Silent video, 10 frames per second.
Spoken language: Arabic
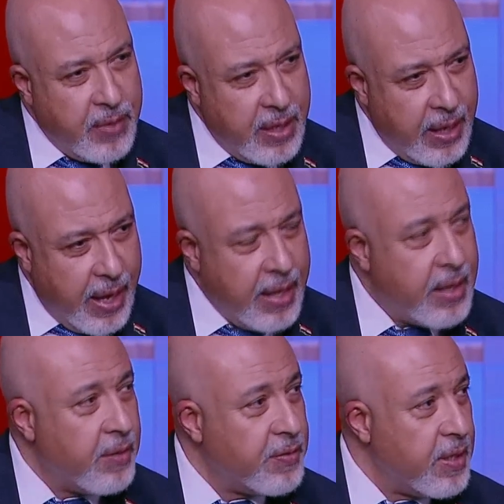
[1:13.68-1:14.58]
الحاله
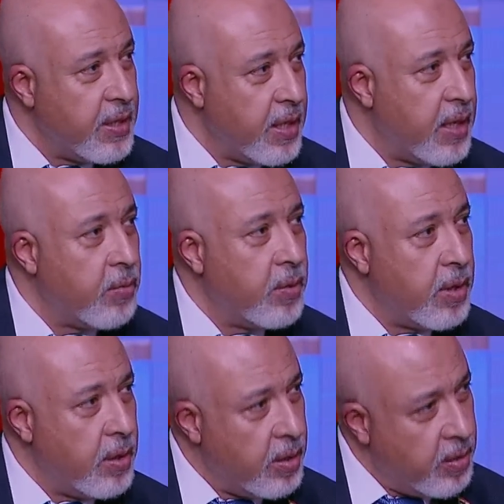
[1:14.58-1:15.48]
النفسيه
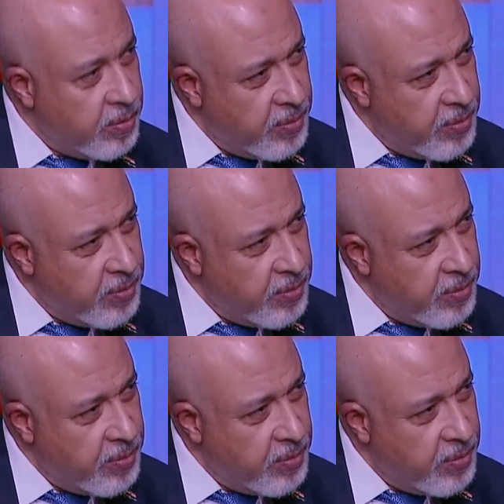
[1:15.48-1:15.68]
وال